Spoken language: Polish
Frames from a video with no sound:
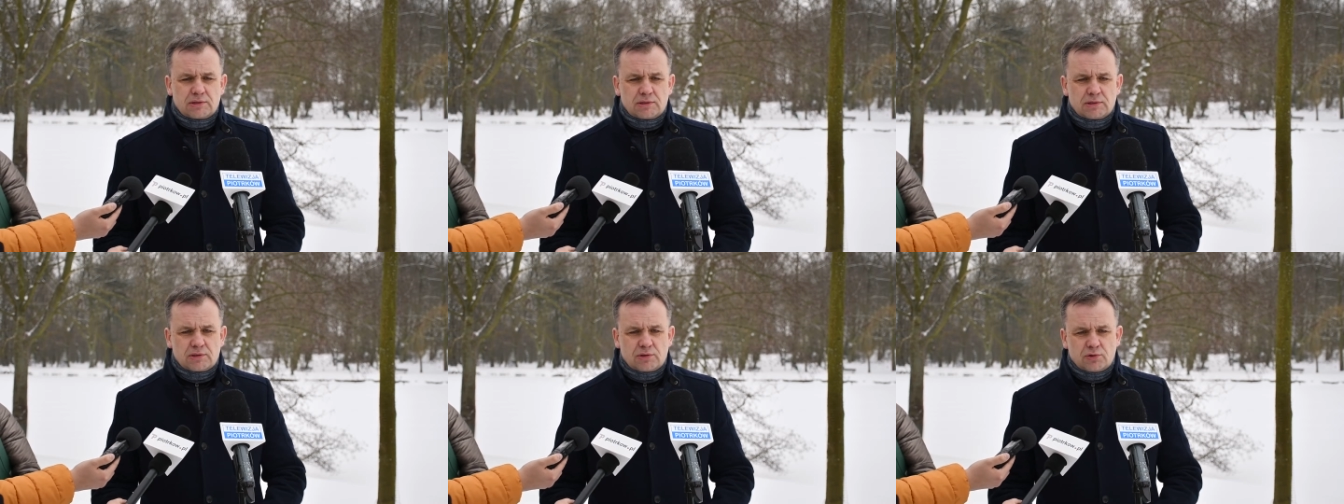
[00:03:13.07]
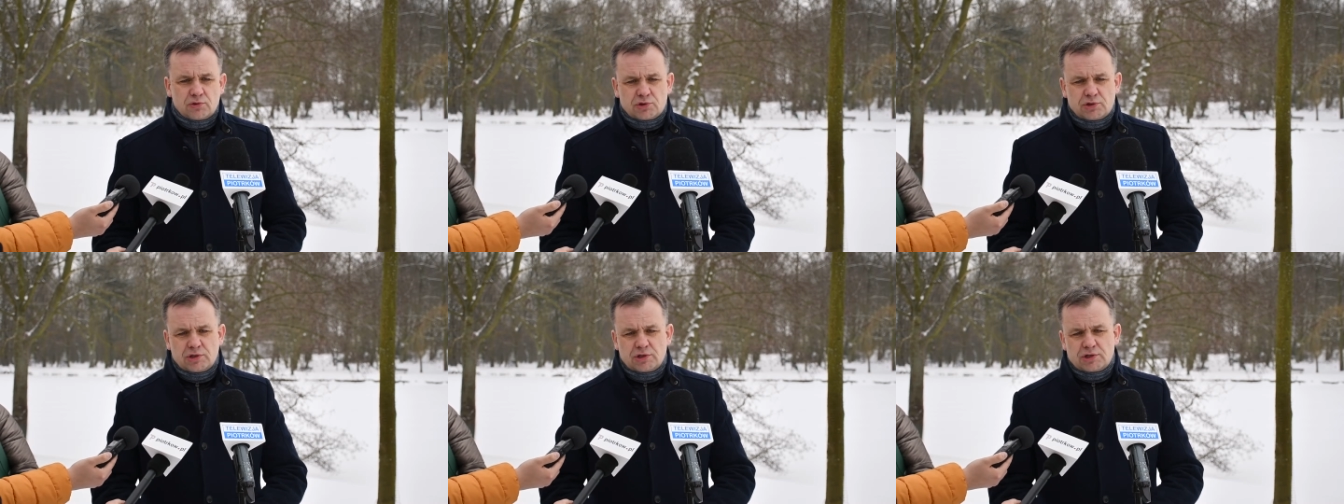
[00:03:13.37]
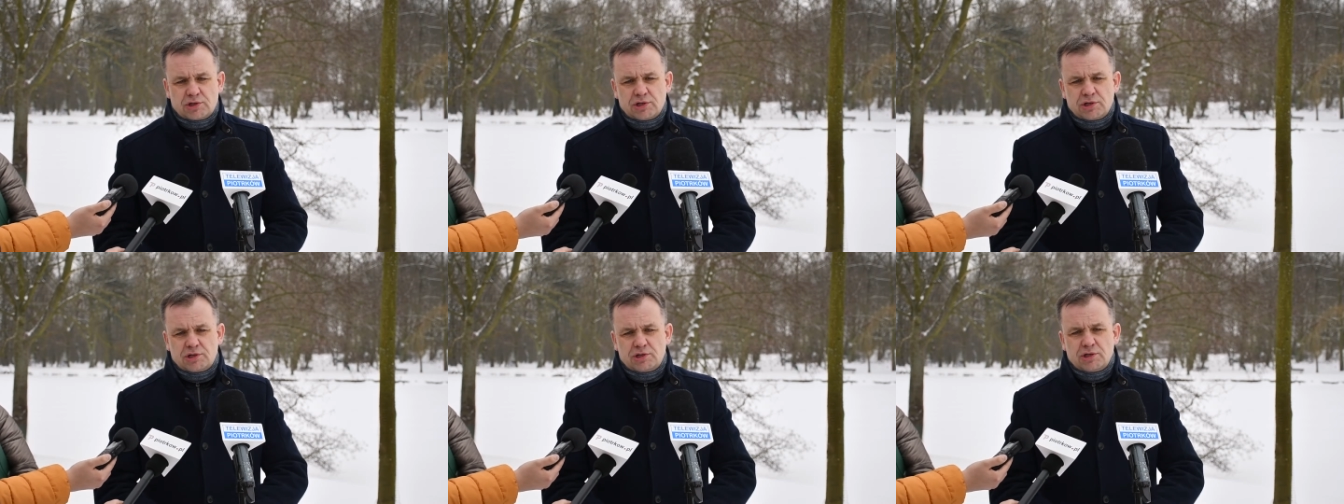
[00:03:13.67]
z różnych
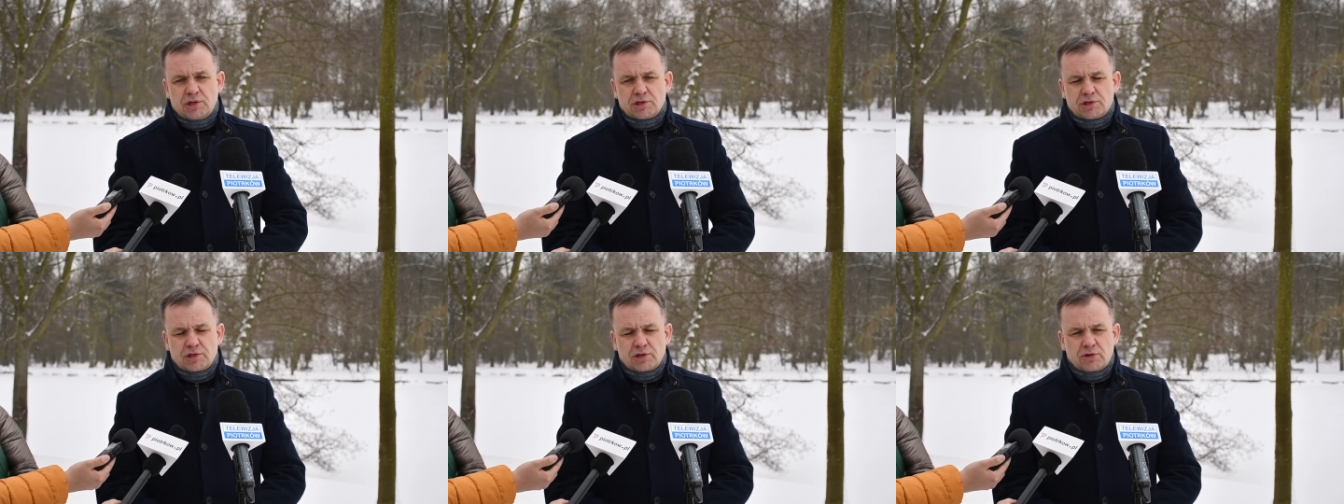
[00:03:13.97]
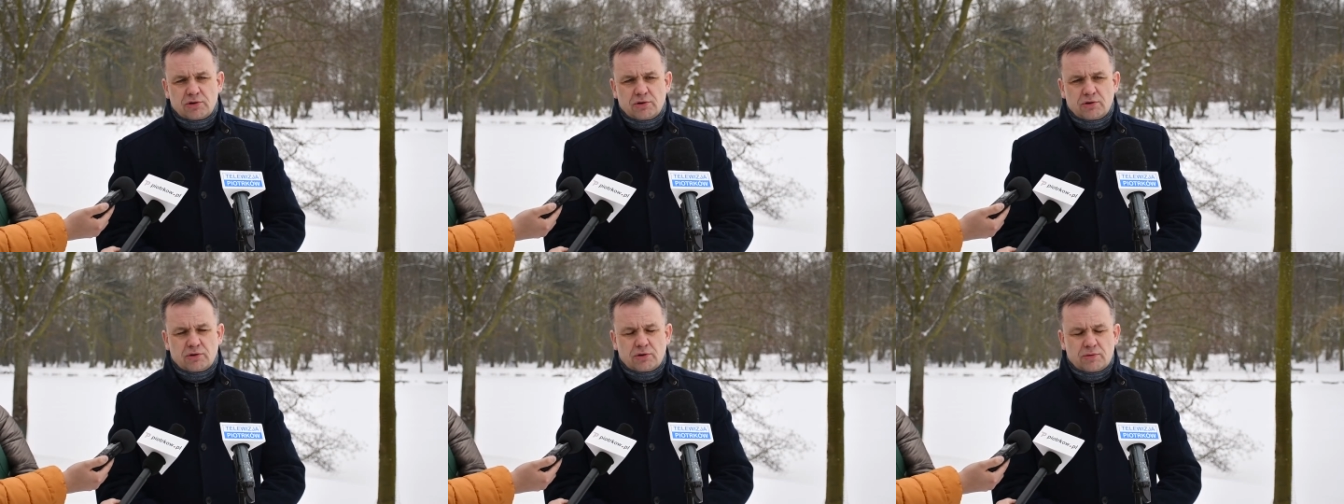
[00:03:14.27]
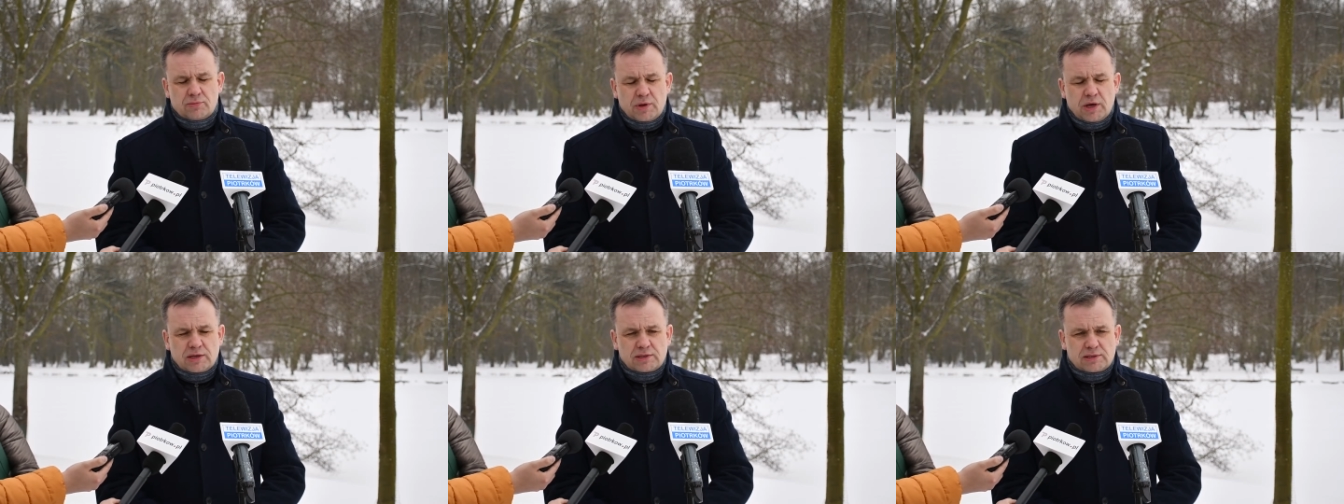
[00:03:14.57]
części naszego
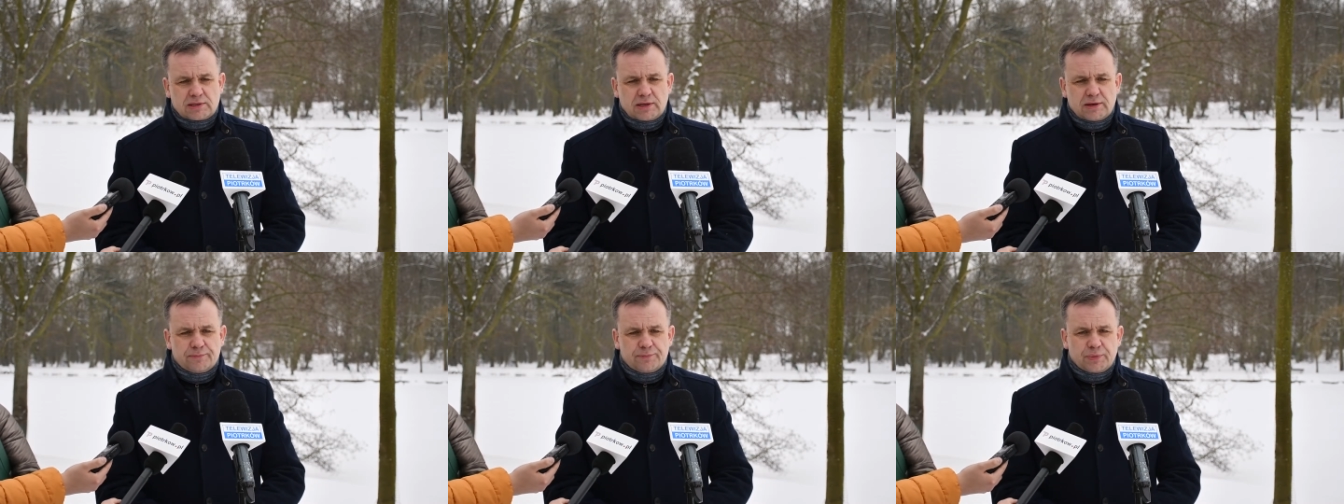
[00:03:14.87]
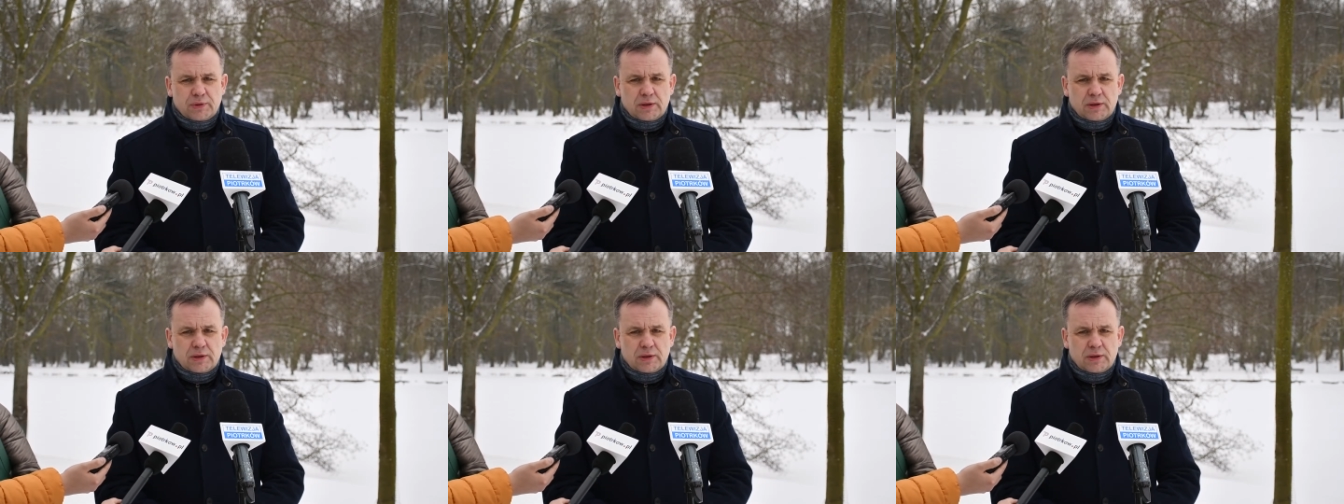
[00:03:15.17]
miasta.